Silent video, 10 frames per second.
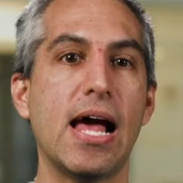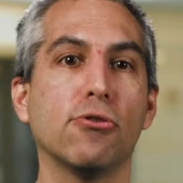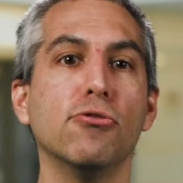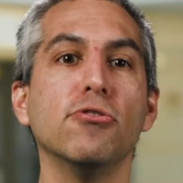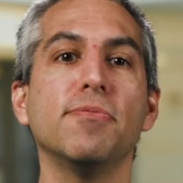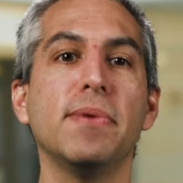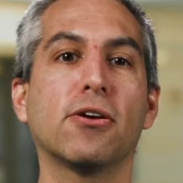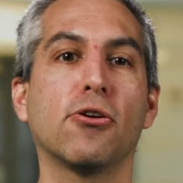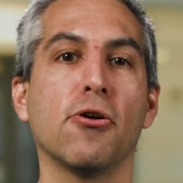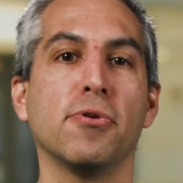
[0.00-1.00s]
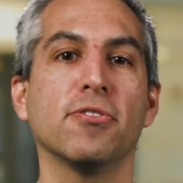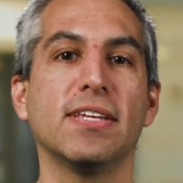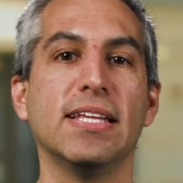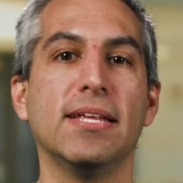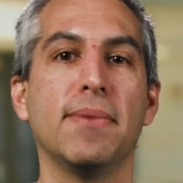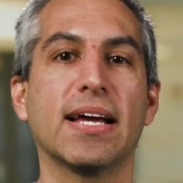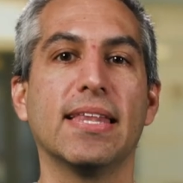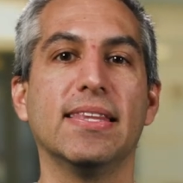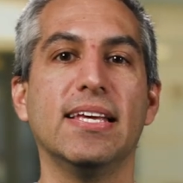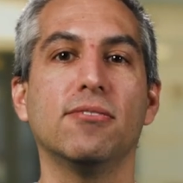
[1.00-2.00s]
algunos microbios tienen
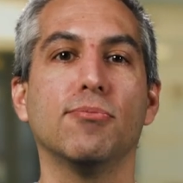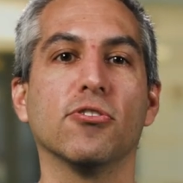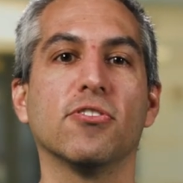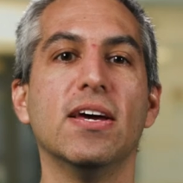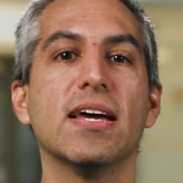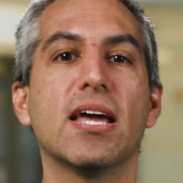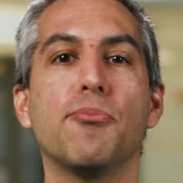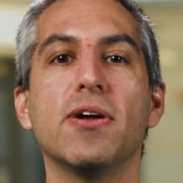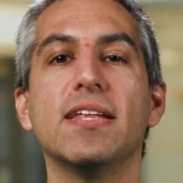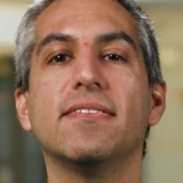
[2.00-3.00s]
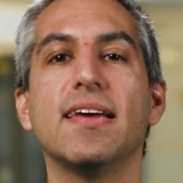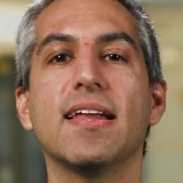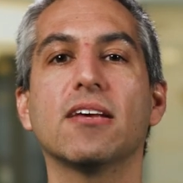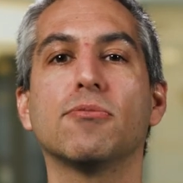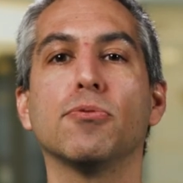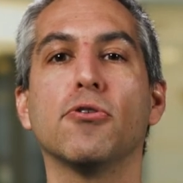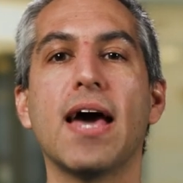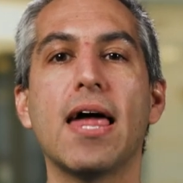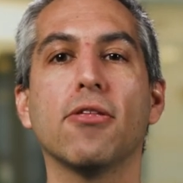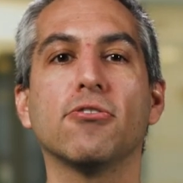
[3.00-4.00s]
mecanismos que pueden ser
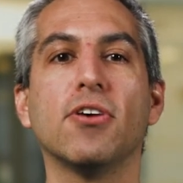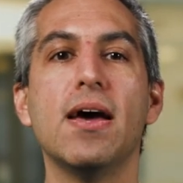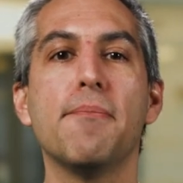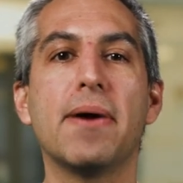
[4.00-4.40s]
explorados